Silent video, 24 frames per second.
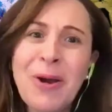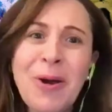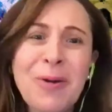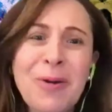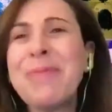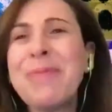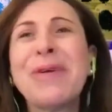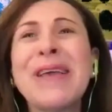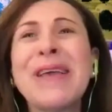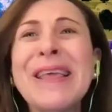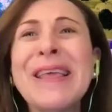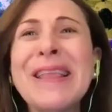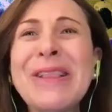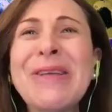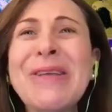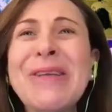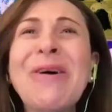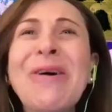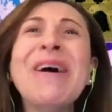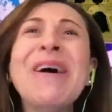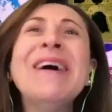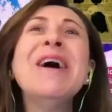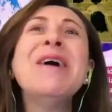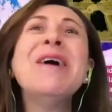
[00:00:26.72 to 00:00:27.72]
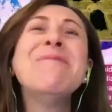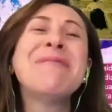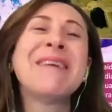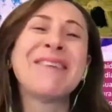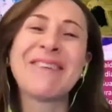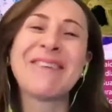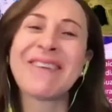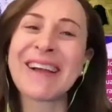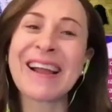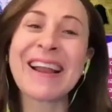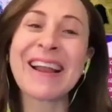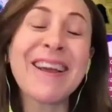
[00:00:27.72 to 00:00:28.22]
muy poquito,
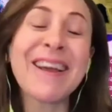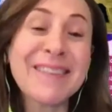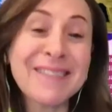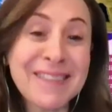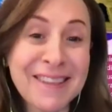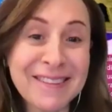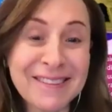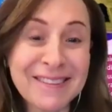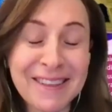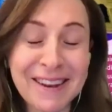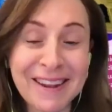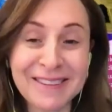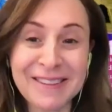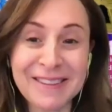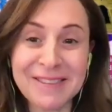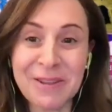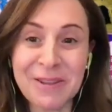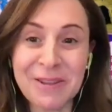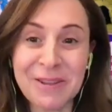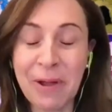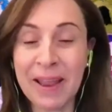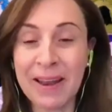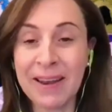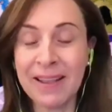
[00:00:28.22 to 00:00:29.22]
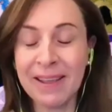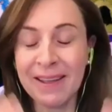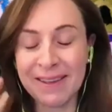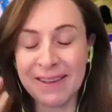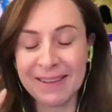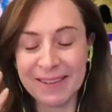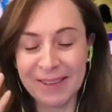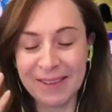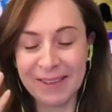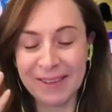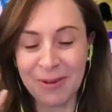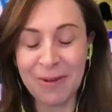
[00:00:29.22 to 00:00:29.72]
pero gracias, gracias
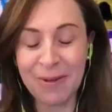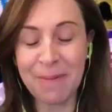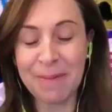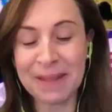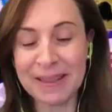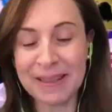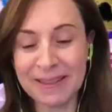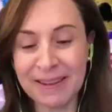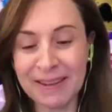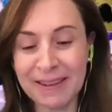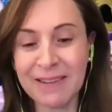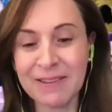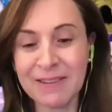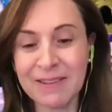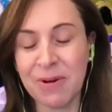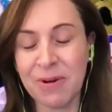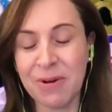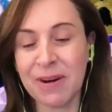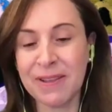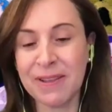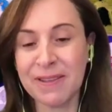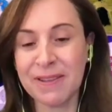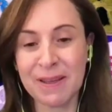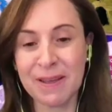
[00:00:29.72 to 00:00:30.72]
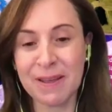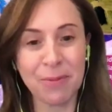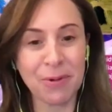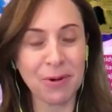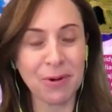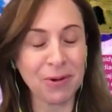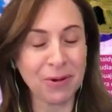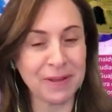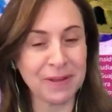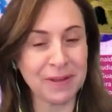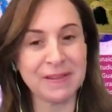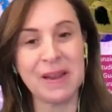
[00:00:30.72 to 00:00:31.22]
Eugenia y obviamente la sonrisa por
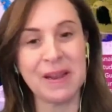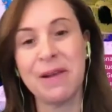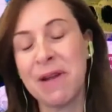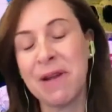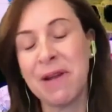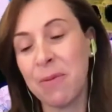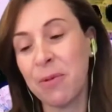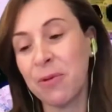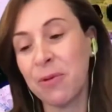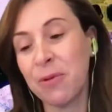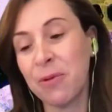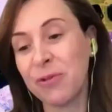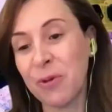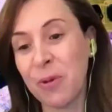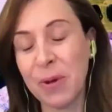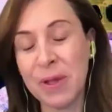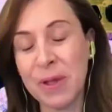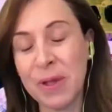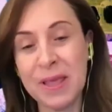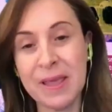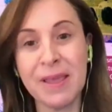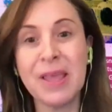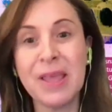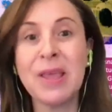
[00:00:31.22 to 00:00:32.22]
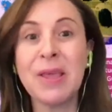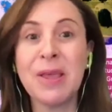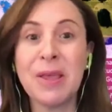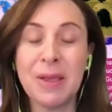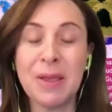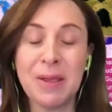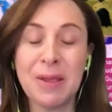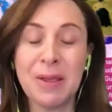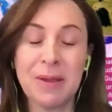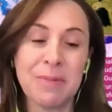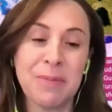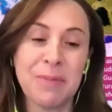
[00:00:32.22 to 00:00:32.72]
lo que celebramos hoy
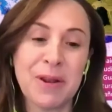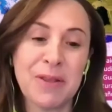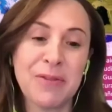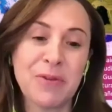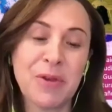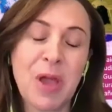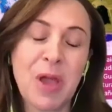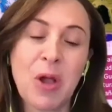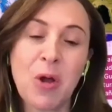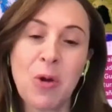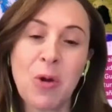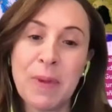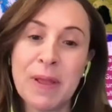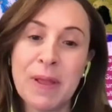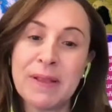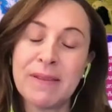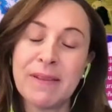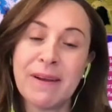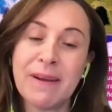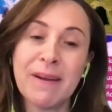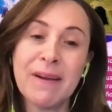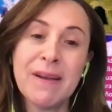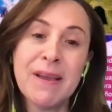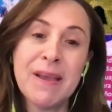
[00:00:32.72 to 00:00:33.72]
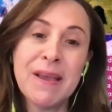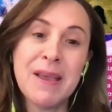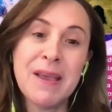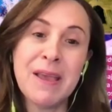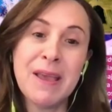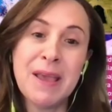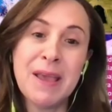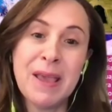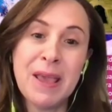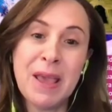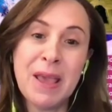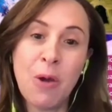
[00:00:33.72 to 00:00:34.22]
y por eso que comenta
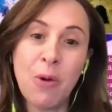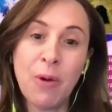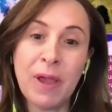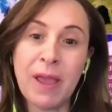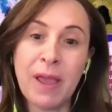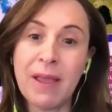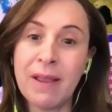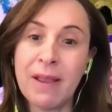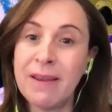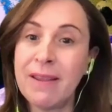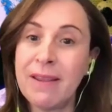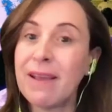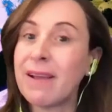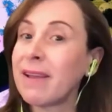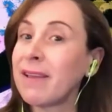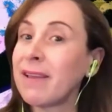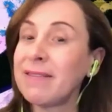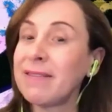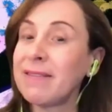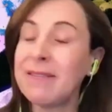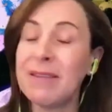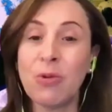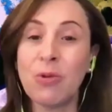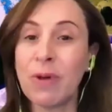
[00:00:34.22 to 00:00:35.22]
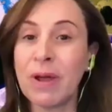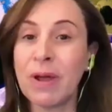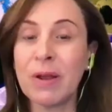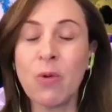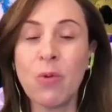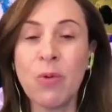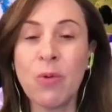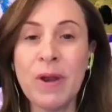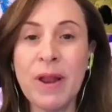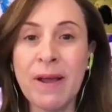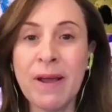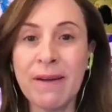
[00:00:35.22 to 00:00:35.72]
Eugenia, que sin duda
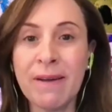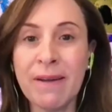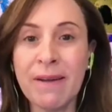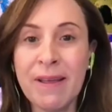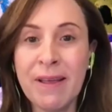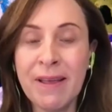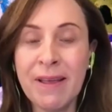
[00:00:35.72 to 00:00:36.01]
alguna